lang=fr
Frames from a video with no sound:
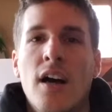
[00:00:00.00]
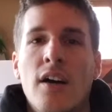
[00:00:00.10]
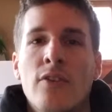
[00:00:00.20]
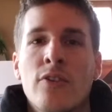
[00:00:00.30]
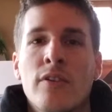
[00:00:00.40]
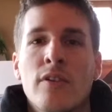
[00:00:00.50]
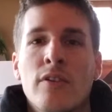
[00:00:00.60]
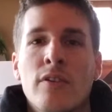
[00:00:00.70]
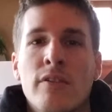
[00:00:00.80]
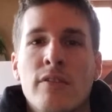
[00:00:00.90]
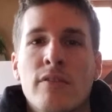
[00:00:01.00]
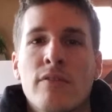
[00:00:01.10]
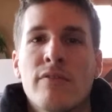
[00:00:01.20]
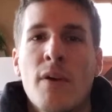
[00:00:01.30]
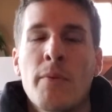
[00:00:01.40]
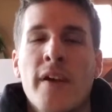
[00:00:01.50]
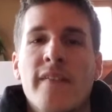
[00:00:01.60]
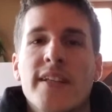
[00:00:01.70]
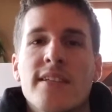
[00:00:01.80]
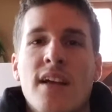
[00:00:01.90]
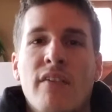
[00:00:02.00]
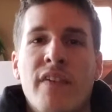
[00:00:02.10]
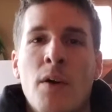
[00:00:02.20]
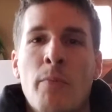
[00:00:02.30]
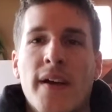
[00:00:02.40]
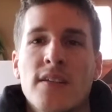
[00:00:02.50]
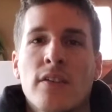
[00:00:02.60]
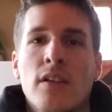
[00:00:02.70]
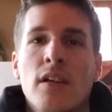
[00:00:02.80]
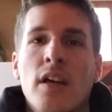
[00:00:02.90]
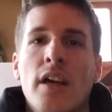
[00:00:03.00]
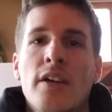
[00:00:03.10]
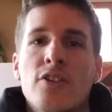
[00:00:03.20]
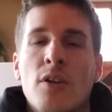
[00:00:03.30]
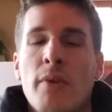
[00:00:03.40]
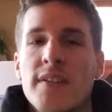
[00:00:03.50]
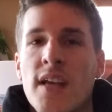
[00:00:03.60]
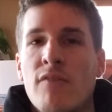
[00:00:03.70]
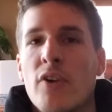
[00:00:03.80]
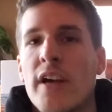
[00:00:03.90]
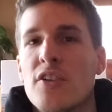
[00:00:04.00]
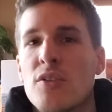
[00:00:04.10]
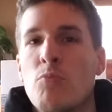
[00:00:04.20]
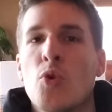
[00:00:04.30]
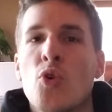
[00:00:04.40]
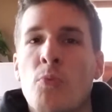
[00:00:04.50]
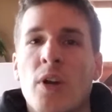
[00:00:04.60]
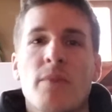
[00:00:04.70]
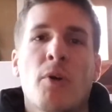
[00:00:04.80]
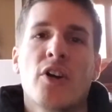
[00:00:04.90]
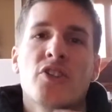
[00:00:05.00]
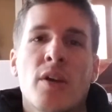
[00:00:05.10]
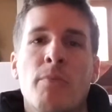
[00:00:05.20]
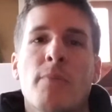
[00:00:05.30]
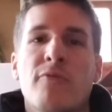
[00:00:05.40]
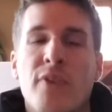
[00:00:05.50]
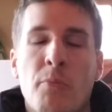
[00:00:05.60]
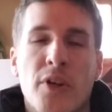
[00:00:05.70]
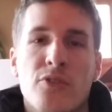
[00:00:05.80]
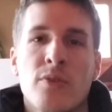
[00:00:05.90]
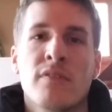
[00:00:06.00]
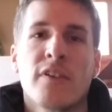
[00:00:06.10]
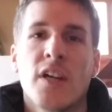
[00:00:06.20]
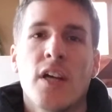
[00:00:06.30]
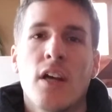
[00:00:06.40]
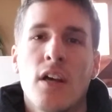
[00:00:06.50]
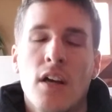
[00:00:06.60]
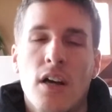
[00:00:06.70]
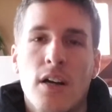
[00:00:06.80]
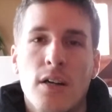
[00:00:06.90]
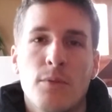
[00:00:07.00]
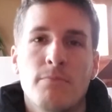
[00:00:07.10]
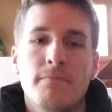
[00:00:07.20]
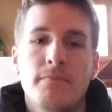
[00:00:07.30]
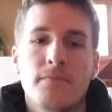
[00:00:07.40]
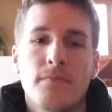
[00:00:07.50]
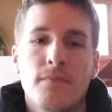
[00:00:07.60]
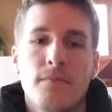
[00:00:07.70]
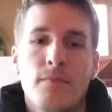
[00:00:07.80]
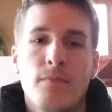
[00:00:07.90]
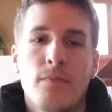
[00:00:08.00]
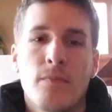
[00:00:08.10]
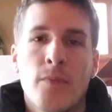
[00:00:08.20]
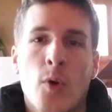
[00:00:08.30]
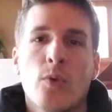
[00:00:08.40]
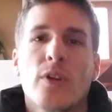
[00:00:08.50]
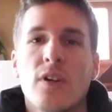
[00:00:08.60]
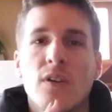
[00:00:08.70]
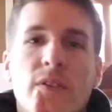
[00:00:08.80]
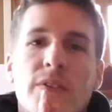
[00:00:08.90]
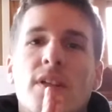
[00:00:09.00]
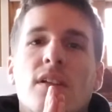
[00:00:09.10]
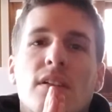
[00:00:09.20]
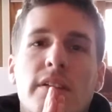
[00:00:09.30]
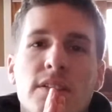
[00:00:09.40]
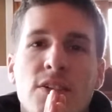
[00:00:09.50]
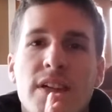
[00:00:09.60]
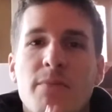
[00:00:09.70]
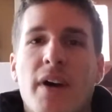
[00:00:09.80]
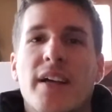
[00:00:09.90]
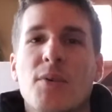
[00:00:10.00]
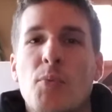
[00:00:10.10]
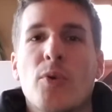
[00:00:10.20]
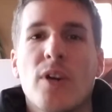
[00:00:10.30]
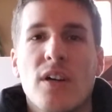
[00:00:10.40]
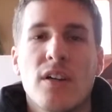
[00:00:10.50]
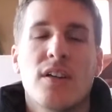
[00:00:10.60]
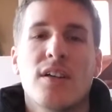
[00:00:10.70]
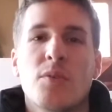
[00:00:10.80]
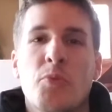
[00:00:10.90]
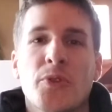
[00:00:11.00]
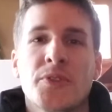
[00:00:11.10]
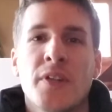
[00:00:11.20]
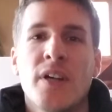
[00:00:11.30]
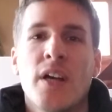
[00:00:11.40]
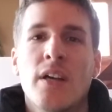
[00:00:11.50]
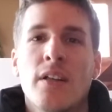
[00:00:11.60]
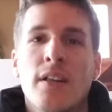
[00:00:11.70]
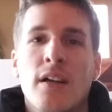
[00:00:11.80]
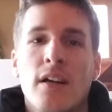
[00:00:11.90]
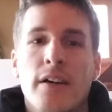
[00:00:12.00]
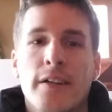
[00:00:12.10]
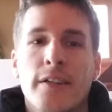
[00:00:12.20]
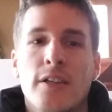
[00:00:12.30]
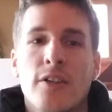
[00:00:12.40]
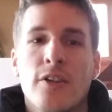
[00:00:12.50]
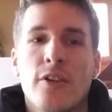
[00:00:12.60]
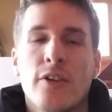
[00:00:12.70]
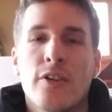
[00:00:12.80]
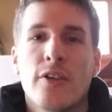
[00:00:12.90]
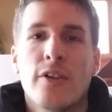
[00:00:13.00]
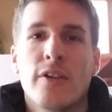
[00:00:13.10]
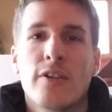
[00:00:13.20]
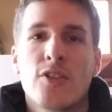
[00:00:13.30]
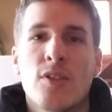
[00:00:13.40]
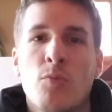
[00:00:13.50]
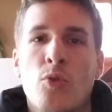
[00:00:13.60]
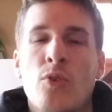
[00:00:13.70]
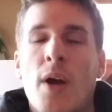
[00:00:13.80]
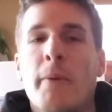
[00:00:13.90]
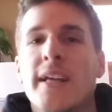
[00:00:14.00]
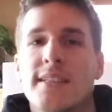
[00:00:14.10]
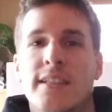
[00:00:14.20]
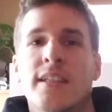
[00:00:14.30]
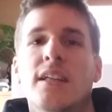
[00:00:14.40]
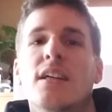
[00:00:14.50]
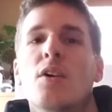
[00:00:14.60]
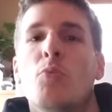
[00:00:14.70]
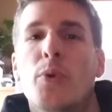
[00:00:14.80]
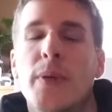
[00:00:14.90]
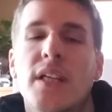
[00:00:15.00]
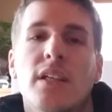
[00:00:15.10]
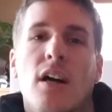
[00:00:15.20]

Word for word: une, famille avec des enfants parce que j'ai commencé à voyager beaucoup pour les projets, et elle ne pouvait pas suivre. Euh, donc, euh, désolé Maya pour, pour ça. je t'ai beaucoup apprécié. Puis,